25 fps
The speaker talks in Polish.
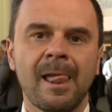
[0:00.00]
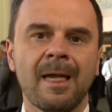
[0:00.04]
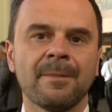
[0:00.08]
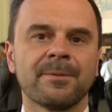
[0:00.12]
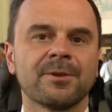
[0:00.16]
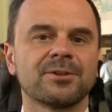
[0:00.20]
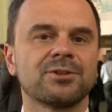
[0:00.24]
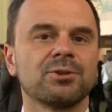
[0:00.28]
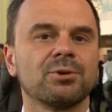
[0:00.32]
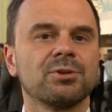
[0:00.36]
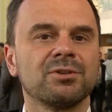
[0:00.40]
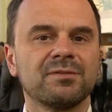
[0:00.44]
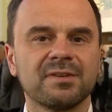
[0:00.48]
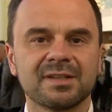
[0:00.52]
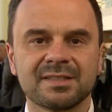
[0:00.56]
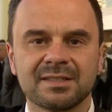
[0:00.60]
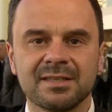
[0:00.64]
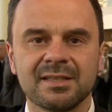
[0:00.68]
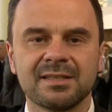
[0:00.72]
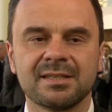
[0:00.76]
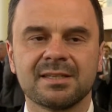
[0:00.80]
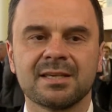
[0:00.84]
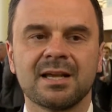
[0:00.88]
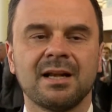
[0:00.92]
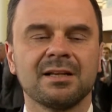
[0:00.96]
to są
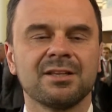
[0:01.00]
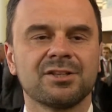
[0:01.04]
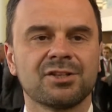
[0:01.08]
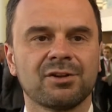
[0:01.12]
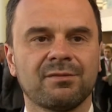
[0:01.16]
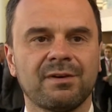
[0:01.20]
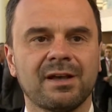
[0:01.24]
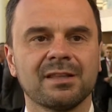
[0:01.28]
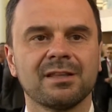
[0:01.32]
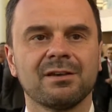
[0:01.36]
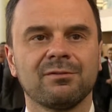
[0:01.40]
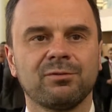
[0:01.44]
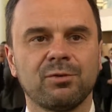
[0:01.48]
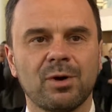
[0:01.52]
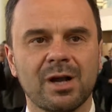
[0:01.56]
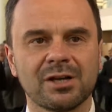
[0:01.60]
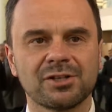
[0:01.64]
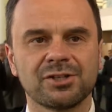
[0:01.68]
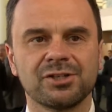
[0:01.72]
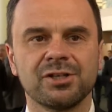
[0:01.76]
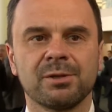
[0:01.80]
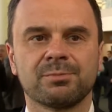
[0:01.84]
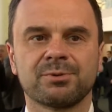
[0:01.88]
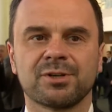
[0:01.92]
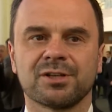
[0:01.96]
inwestycje realizowane
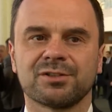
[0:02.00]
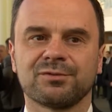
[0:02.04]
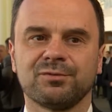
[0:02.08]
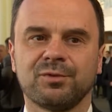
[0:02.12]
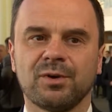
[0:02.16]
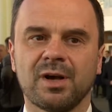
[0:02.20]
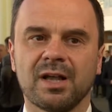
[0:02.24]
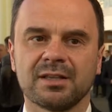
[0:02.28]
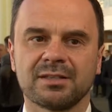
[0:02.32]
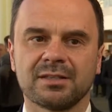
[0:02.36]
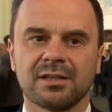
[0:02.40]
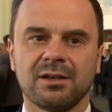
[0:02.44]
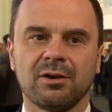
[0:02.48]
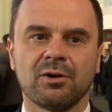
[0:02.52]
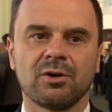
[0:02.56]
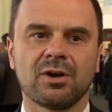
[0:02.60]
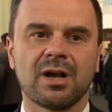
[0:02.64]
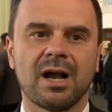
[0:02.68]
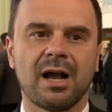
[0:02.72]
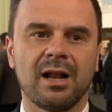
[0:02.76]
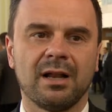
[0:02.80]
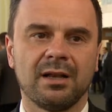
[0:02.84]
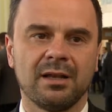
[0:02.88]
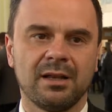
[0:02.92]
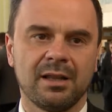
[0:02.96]
właśnie przez władze
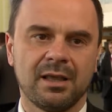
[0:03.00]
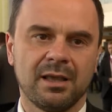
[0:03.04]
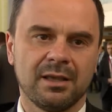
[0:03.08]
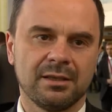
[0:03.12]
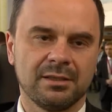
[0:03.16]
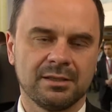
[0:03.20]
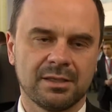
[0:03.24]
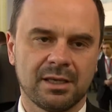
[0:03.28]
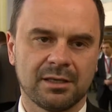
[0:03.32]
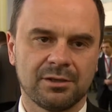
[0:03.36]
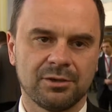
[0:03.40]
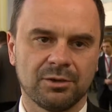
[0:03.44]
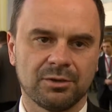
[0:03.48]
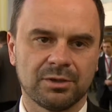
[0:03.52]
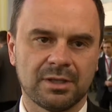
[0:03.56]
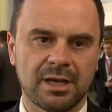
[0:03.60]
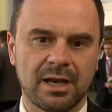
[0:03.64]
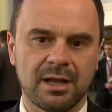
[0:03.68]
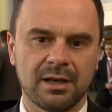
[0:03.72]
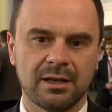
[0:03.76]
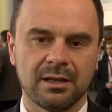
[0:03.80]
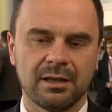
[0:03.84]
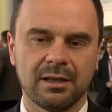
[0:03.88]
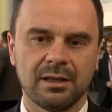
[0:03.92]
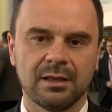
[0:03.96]
lokalne i
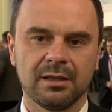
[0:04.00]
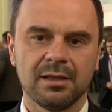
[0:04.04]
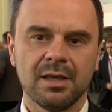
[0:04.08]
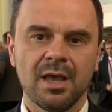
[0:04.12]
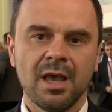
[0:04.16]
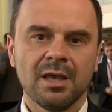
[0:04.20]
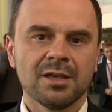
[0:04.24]
regionalne.